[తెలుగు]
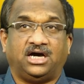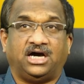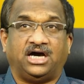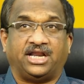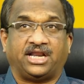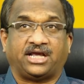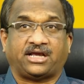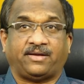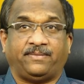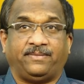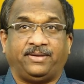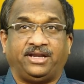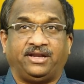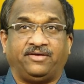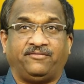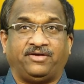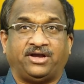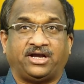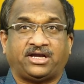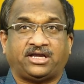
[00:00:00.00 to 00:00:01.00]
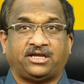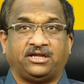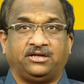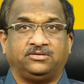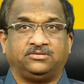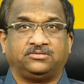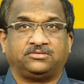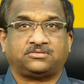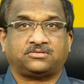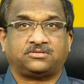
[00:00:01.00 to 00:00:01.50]
ఆ రకమైన
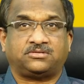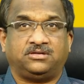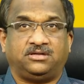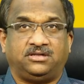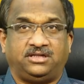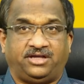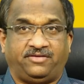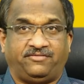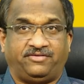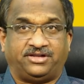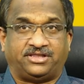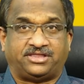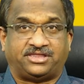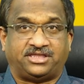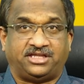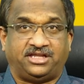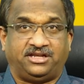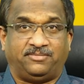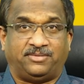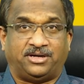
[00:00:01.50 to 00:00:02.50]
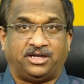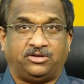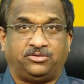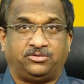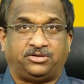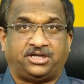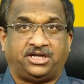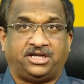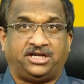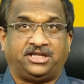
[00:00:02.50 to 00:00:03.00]
వ్యాఖ్యలు ఈవెన్ సినిమాలో
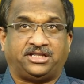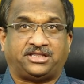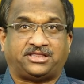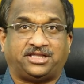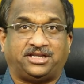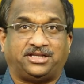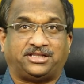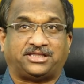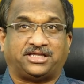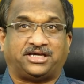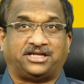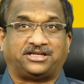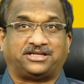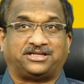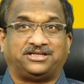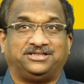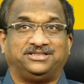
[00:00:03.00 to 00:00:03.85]
ఉంటేనే సెన్సార్